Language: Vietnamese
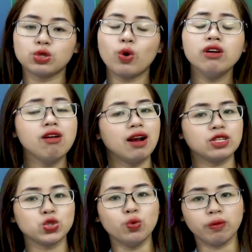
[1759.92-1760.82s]
Quê hương là
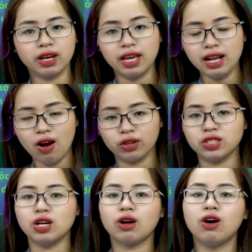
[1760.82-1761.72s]
chùm khế ngọt
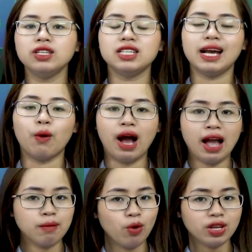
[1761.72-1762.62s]
cho con trèo
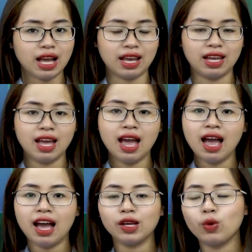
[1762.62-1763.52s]
hái mỗi ngày.
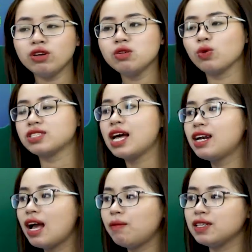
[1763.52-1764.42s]
Hay quê hương của
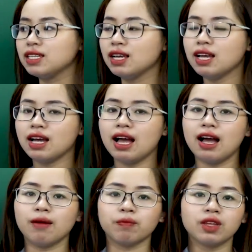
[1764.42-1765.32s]
Giang Nam là gì?
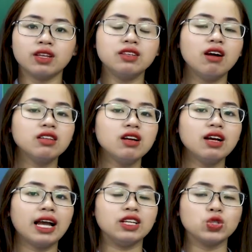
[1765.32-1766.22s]
Nhớ những
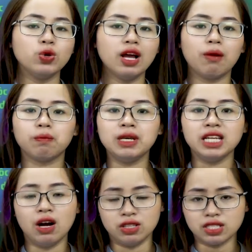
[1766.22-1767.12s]
ngày trốn học bị
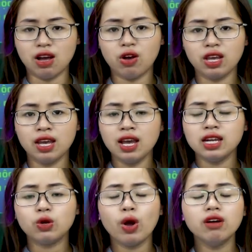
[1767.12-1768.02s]
đòn roi,
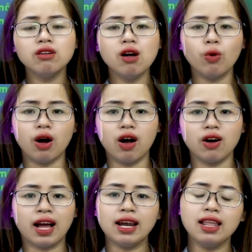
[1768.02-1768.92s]
thì quê hương của
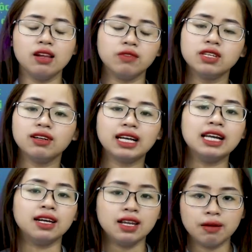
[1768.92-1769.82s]
họ gắn liền với những
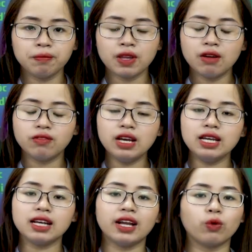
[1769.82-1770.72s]
kỷ niệm, với
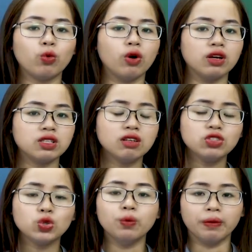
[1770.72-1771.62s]
hình ảnh của những
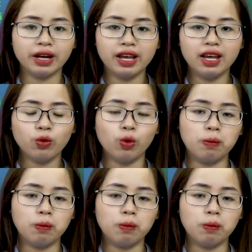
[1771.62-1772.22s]
trùm khế